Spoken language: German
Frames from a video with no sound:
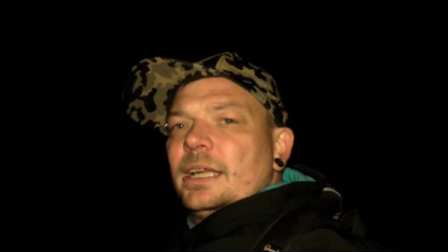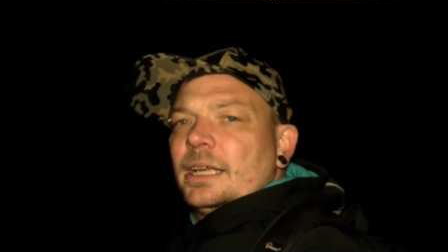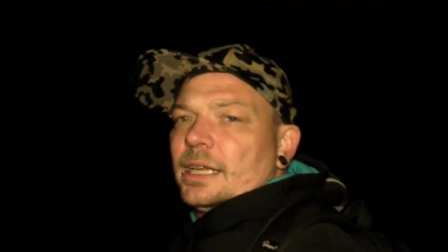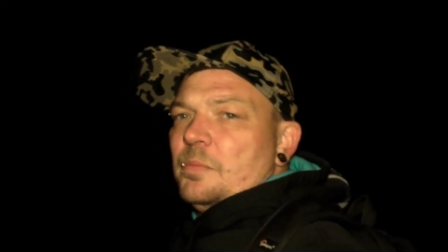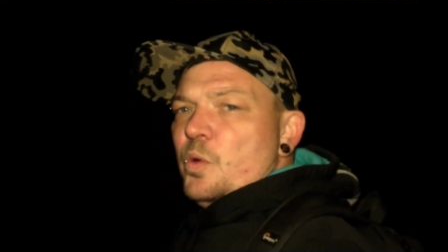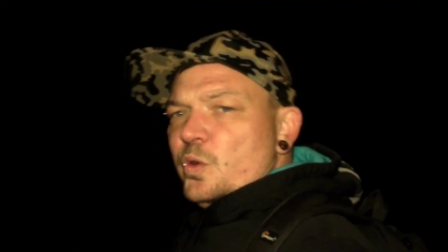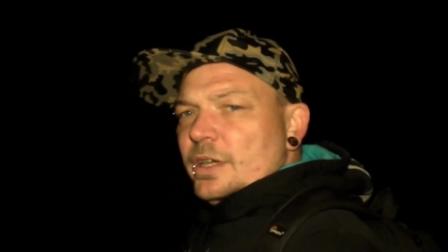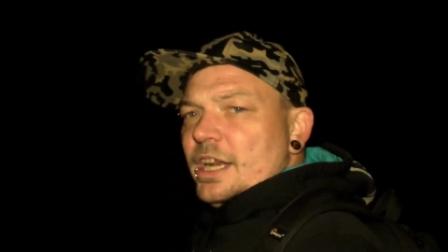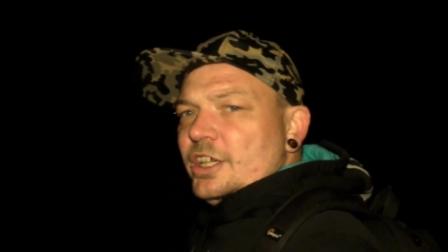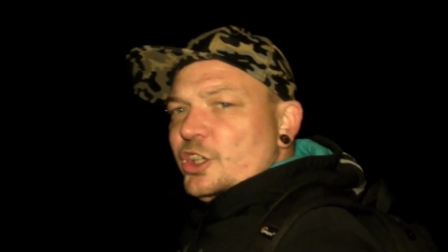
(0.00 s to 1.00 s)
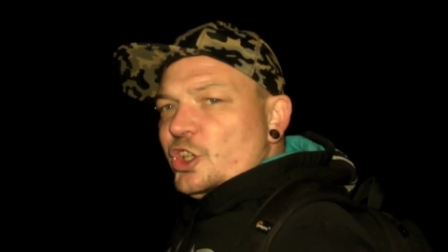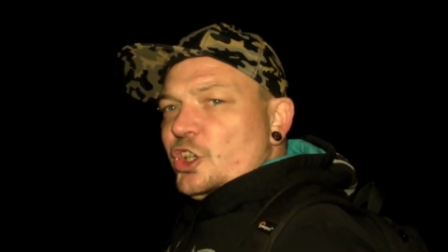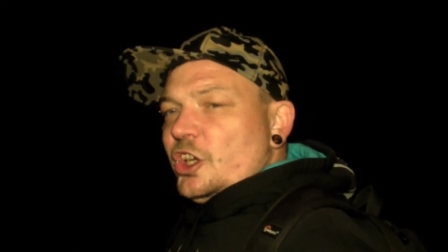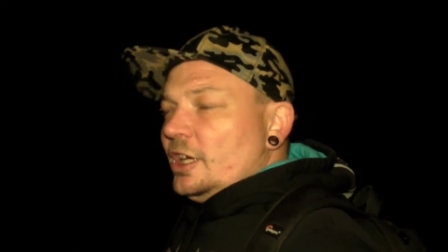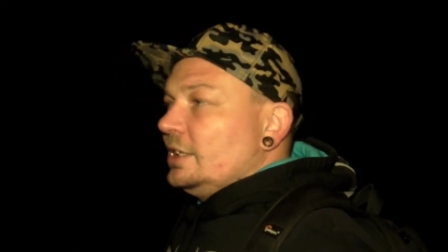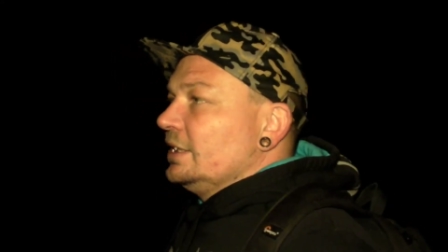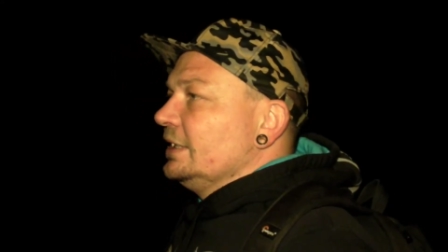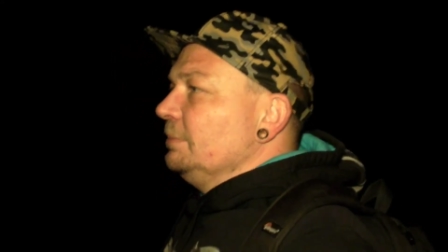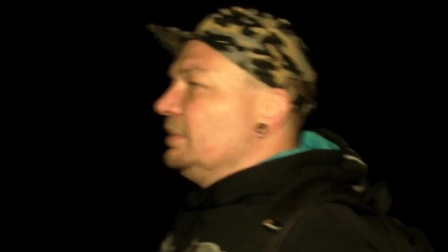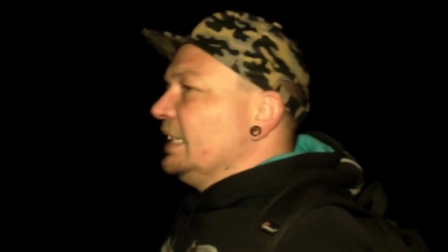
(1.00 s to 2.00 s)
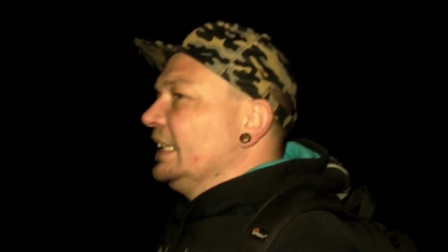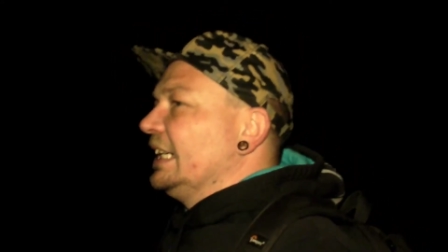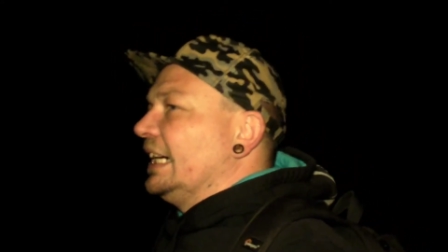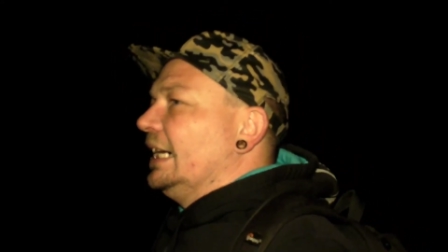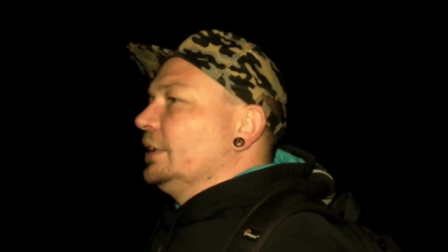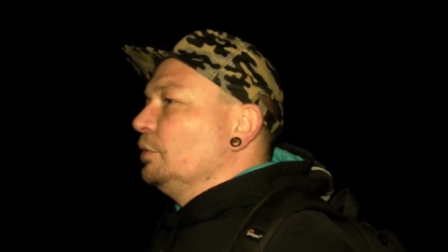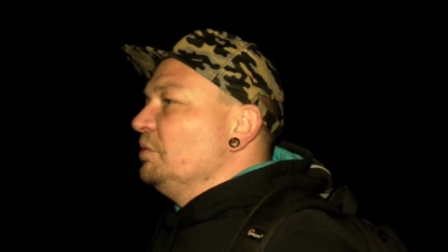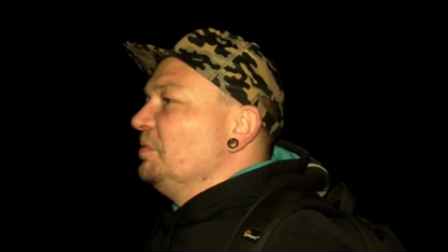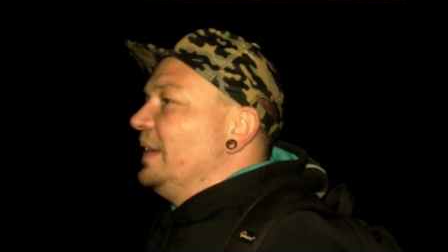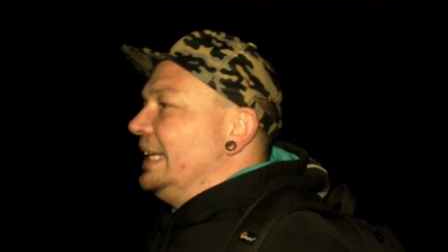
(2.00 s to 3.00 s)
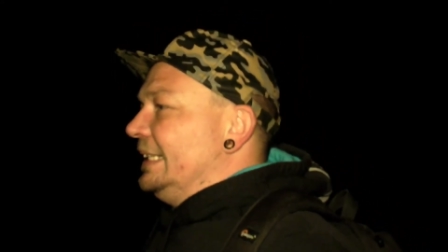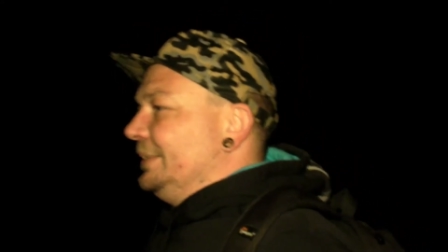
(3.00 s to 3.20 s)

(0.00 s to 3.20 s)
Gemütlich, 17 Grad und Wind.